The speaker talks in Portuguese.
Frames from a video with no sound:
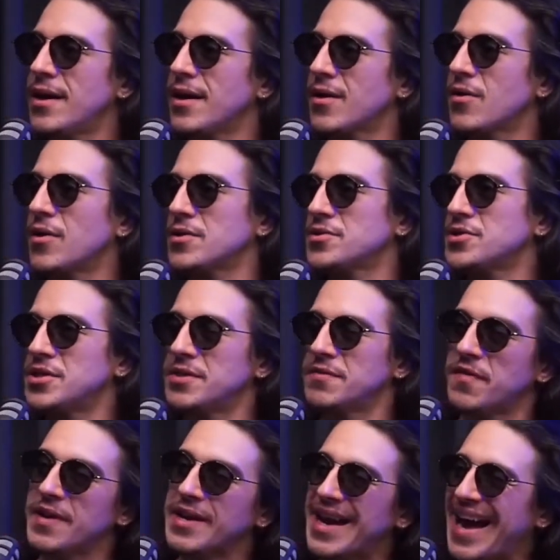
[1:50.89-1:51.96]
gosto de
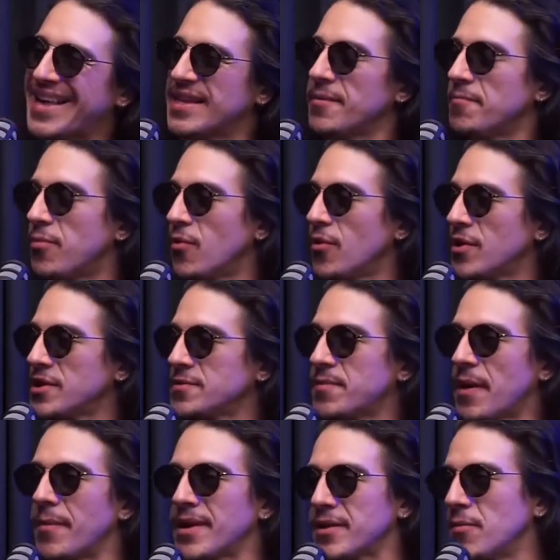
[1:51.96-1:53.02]
ficar depois para
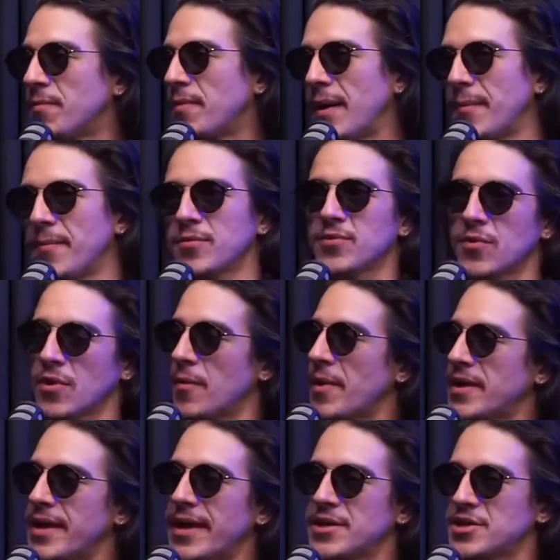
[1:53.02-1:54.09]
bater um papo, trocar uma
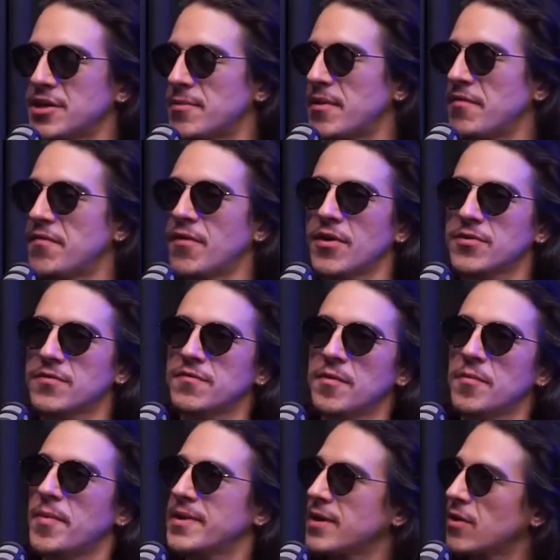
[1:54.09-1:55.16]
ideia, tirar uma foto, vamos
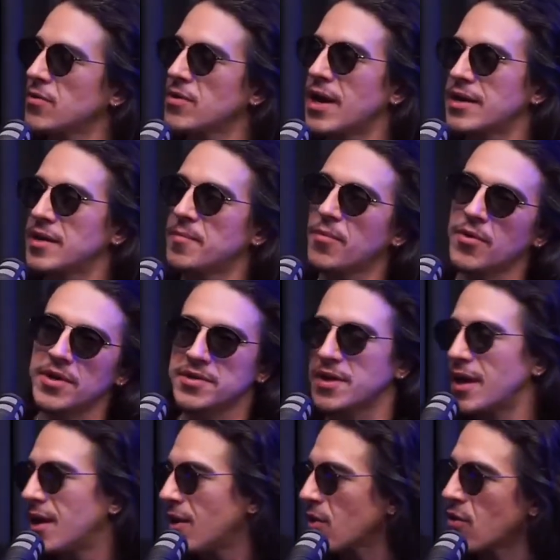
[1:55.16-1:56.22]
pra tal lugar depois,
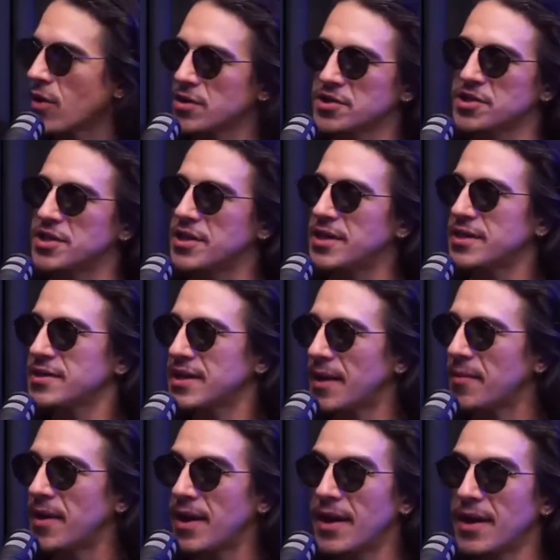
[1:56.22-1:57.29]
gosto de ir,
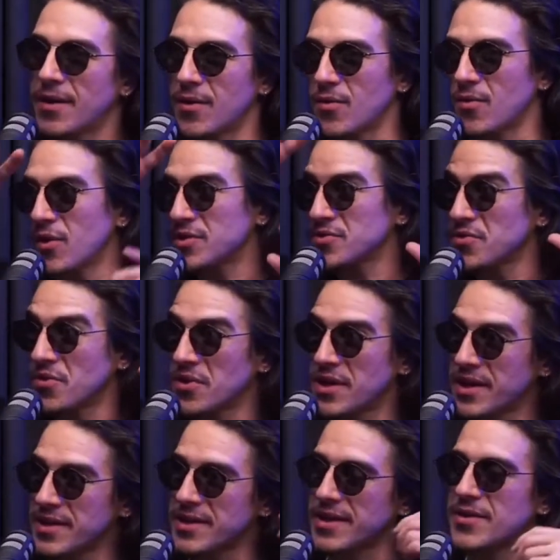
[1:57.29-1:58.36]
sabe? Eu gosto do rolê
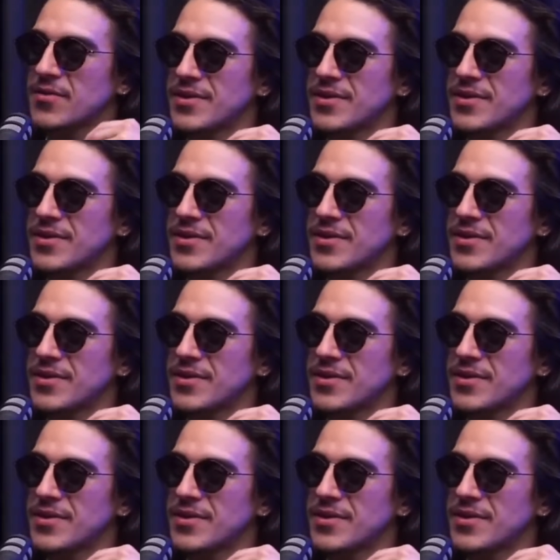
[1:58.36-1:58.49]
inteiro.